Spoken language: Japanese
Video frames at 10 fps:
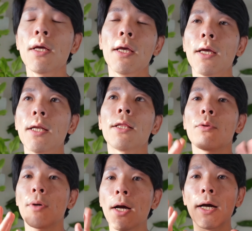えー、何
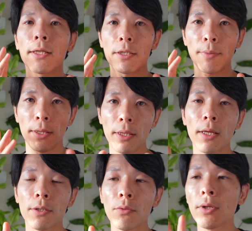度も考えてしまっ
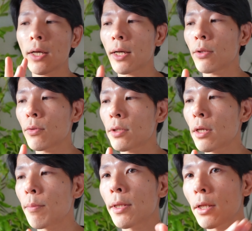て、その結果とし
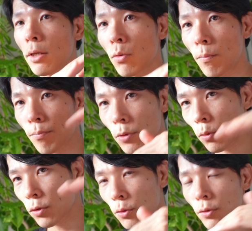てメンタルがこう、
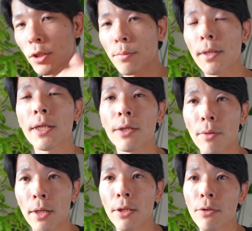落ち込んでしまったりと
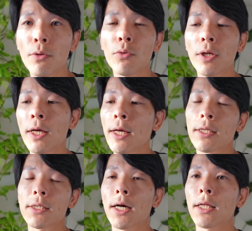かっていうことに
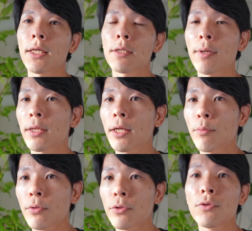つながってしまったり
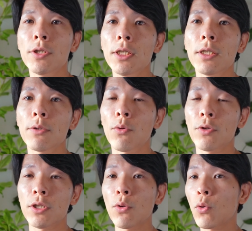もするし、この
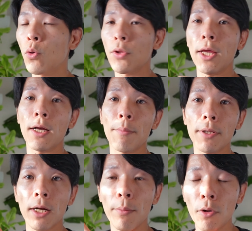自己肯定感み
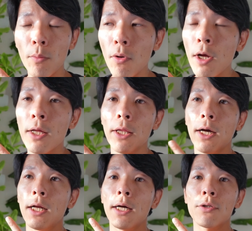たいなものもな
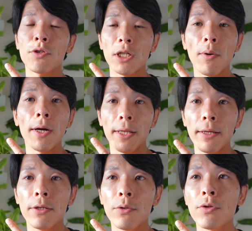かなか培われな
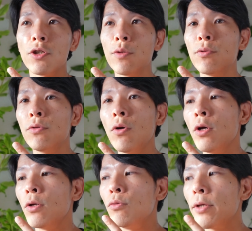い。要するに自分を
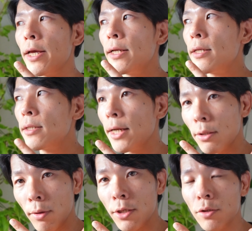受け入れづらい
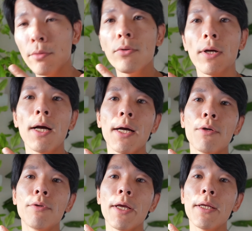とか、自分の考
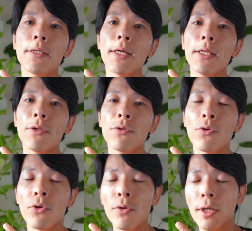えを受け入れづらいっていう
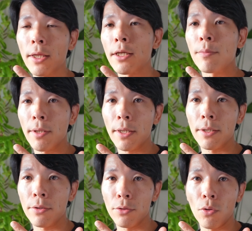状況になってしまった
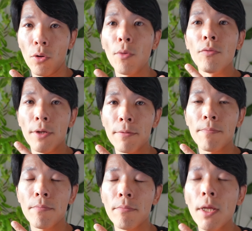りすると思うんです。
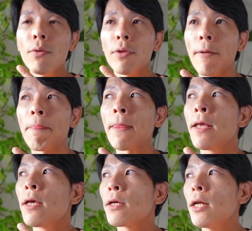なので、
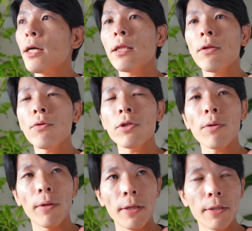やり方とし
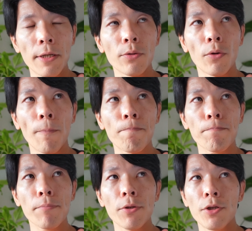てはですね、その、
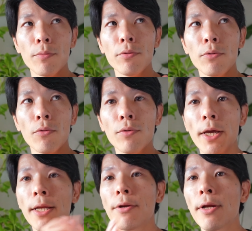自分を受
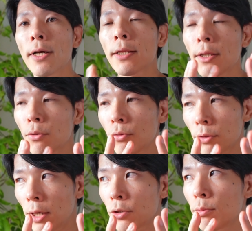け入れるやり方という
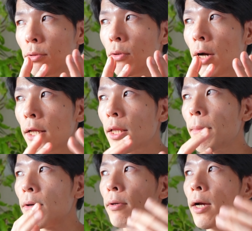か、自分の
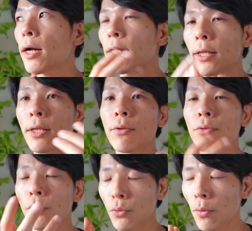頭の中に出てく
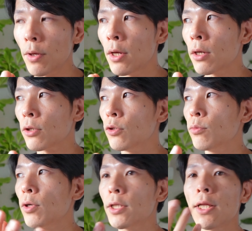ること、自
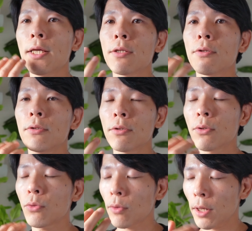分を否定する
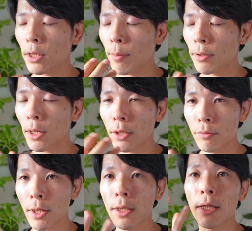ことが頭の中に
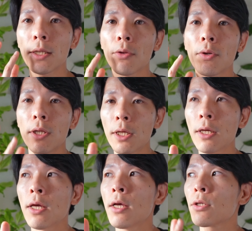浮かんできたときに、
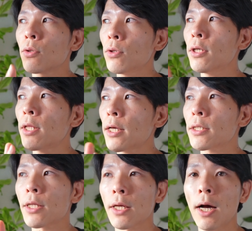それに対
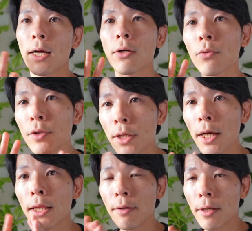して反論してあ
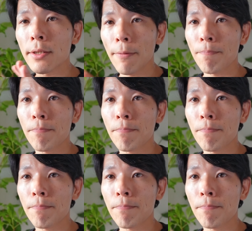げてください。